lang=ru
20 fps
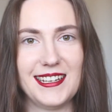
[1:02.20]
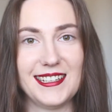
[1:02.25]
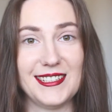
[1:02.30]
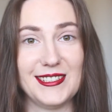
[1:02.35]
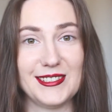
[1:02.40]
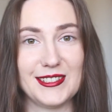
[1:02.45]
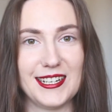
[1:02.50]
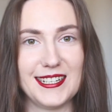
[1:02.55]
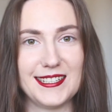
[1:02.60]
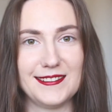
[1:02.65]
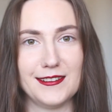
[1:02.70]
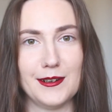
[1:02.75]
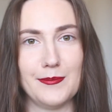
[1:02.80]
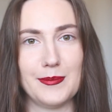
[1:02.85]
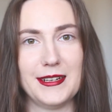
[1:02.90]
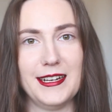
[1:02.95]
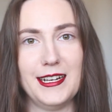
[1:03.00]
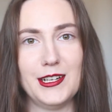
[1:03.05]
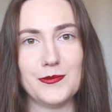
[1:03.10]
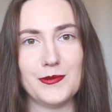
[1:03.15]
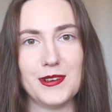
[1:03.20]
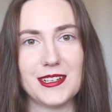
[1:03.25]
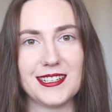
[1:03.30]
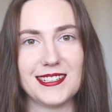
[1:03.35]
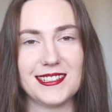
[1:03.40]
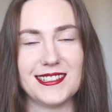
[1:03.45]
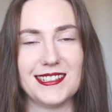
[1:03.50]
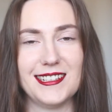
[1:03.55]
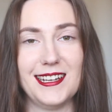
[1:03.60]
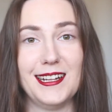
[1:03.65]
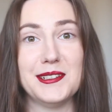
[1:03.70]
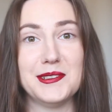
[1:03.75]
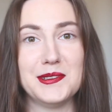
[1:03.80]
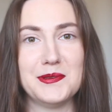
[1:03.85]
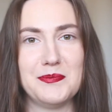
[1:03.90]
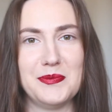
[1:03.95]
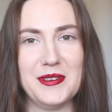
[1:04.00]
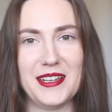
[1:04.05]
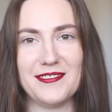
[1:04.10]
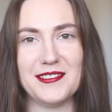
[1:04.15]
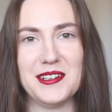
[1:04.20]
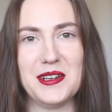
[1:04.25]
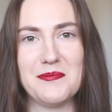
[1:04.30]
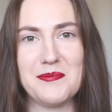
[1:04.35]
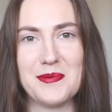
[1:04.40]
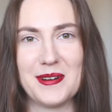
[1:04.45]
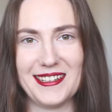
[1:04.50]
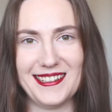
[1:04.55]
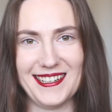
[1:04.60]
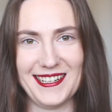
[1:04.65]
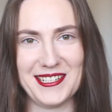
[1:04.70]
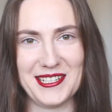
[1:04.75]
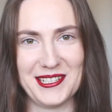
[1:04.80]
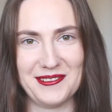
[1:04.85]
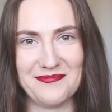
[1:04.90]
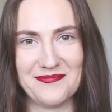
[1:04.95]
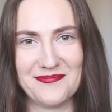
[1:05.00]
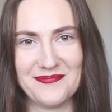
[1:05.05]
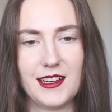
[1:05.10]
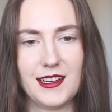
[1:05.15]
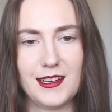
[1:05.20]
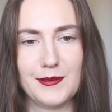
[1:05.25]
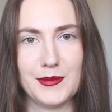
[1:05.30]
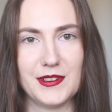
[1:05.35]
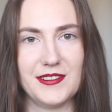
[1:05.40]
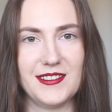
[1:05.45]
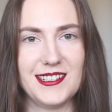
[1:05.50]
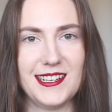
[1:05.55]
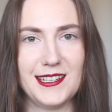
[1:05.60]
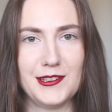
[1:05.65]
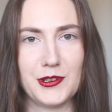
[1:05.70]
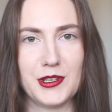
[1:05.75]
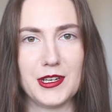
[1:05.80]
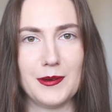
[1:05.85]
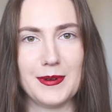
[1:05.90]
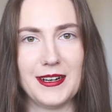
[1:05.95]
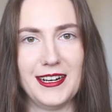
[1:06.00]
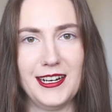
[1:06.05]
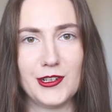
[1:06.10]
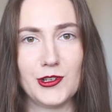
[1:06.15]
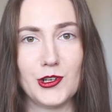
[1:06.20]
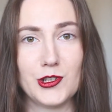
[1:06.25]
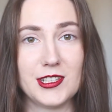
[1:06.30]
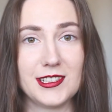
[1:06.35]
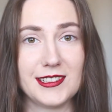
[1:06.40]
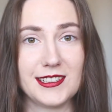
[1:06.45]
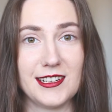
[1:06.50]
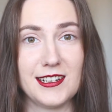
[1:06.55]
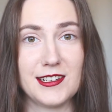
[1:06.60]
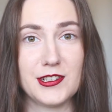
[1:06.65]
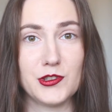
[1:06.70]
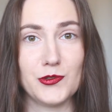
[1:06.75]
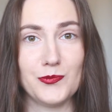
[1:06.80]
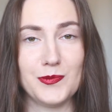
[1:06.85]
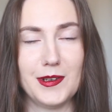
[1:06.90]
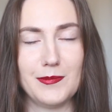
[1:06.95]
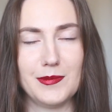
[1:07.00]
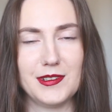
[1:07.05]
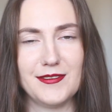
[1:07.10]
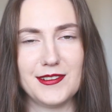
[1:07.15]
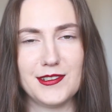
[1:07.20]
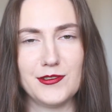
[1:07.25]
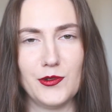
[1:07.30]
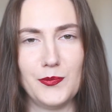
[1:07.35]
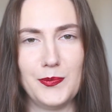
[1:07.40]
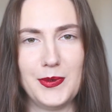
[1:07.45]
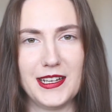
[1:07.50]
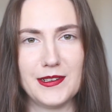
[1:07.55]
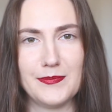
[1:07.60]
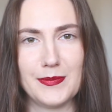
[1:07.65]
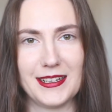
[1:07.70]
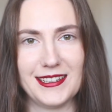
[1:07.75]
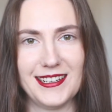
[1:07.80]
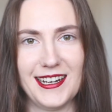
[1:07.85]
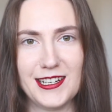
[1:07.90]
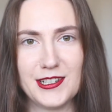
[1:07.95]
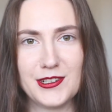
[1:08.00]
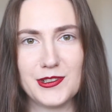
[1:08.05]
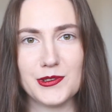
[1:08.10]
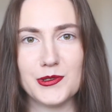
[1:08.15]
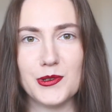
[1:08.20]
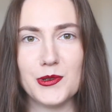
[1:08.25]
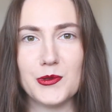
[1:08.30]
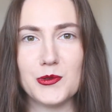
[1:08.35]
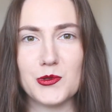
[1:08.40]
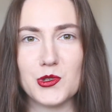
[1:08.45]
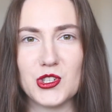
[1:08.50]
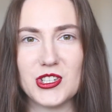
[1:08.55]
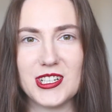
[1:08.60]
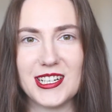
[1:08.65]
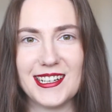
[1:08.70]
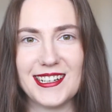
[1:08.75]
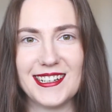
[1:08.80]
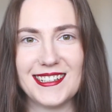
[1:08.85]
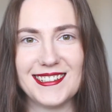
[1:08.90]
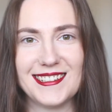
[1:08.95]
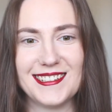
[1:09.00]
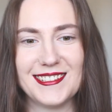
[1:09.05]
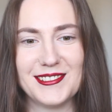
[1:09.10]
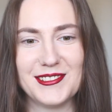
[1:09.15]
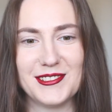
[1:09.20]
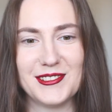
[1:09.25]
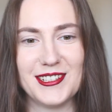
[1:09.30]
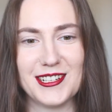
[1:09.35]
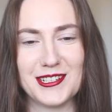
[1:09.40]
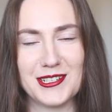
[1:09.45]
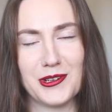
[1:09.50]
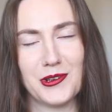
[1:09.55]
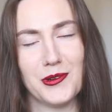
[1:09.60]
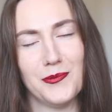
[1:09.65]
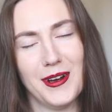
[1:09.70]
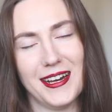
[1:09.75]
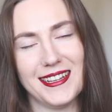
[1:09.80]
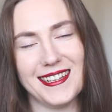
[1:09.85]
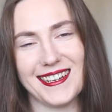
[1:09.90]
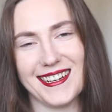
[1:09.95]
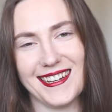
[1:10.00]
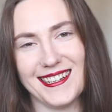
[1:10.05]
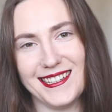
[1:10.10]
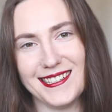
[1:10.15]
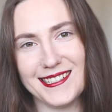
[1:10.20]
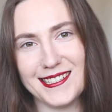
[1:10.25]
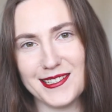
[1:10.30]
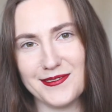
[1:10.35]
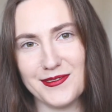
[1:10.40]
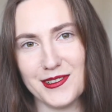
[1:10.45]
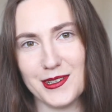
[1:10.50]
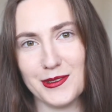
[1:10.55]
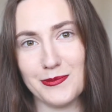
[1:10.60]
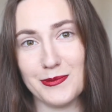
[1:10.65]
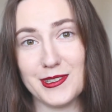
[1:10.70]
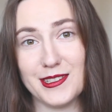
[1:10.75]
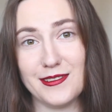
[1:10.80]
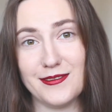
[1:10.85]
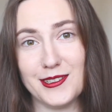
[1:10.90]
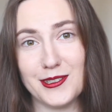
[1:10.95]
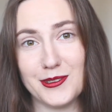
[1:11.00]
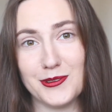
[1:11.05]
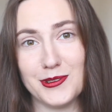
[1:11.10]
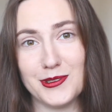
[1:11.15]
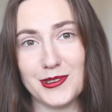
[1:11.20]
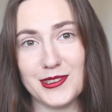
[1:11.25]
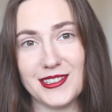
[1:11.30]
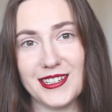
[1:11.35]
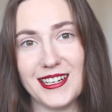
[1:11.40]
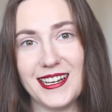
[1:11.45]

И 3 апреля у меня состоялась первая продажа. Подводя итоги апреля, хочется сказать, что у меня было всего 5 продаж, но уже даже такое малое количество мотивирует